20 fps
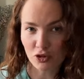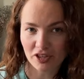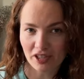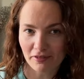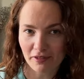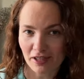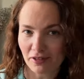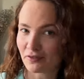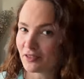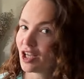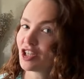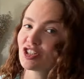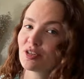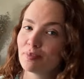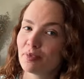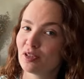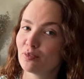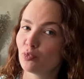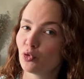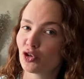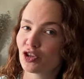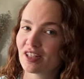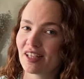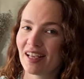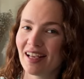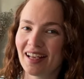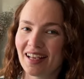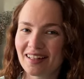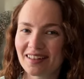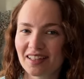товар в нашей подборке –
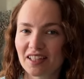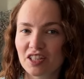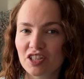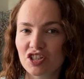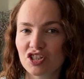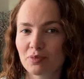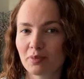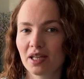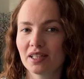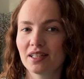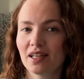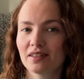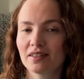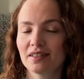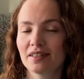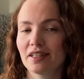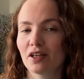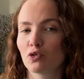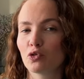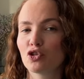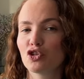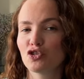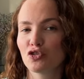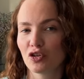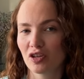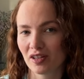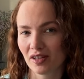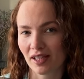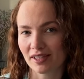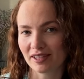это чемодан для ручной
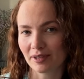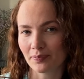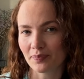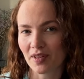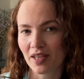клади.